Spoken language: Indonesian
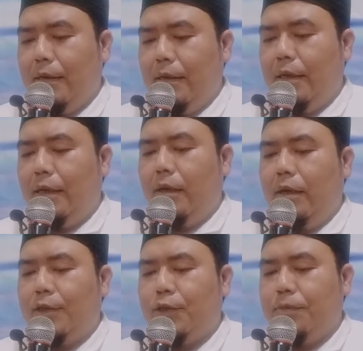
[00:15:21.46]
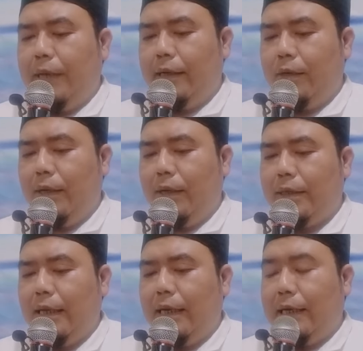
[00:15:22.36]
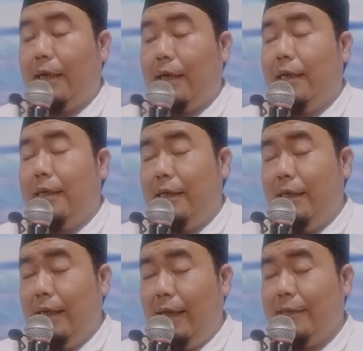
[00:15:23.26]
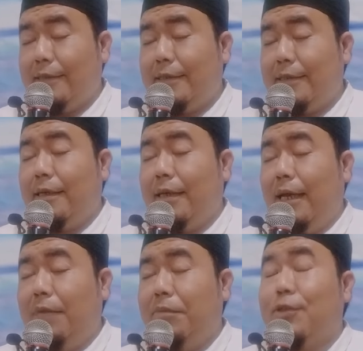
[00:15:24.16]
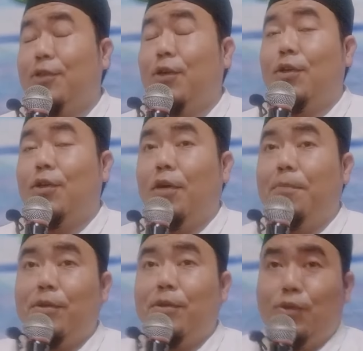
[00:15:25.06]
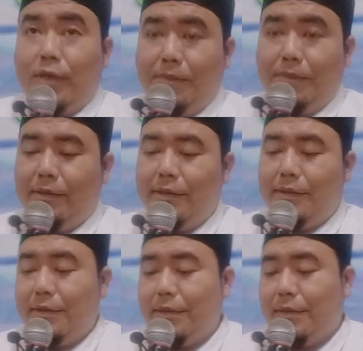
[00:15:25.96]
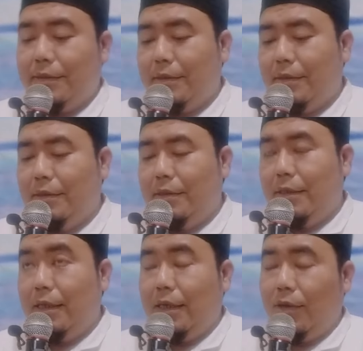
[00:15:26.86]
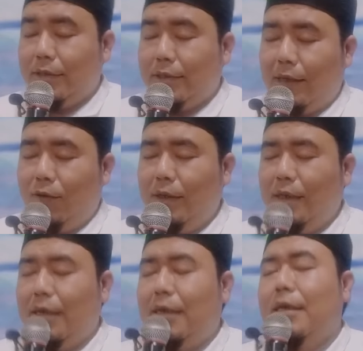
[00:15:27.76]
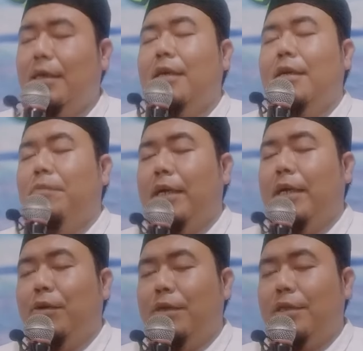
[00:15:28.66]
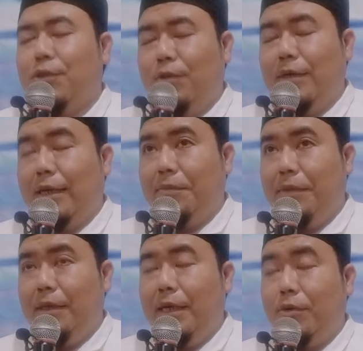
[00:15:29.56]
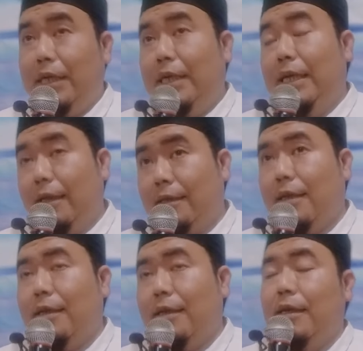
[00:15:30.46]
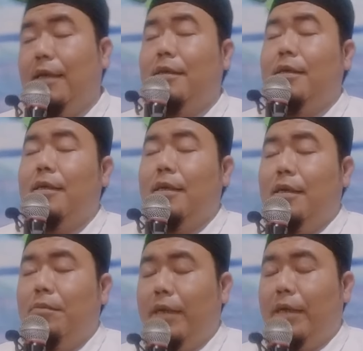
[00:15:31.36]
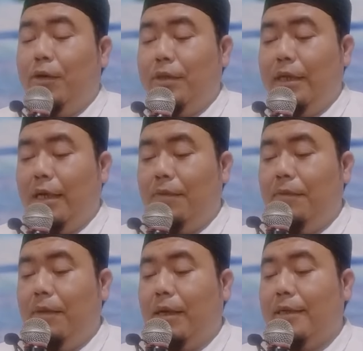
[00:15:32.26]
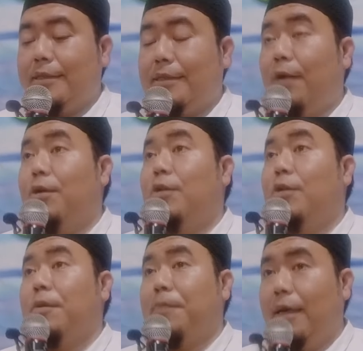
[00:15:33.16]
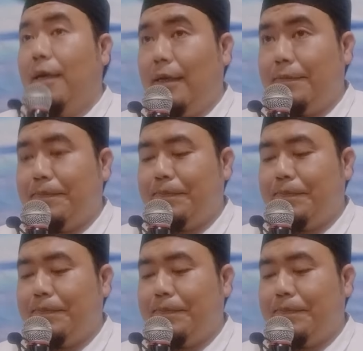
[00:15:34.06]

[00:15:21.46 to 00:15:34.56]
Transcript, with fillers: dari Allah Subhanahu wa taala karena dia sedang mencontoh petunjuk Nabi. Jadi kalau sahurnya mengikuti sunnah Nabi atau diniatkan ingin mengikuti Nabi maka sahur itu berpahala.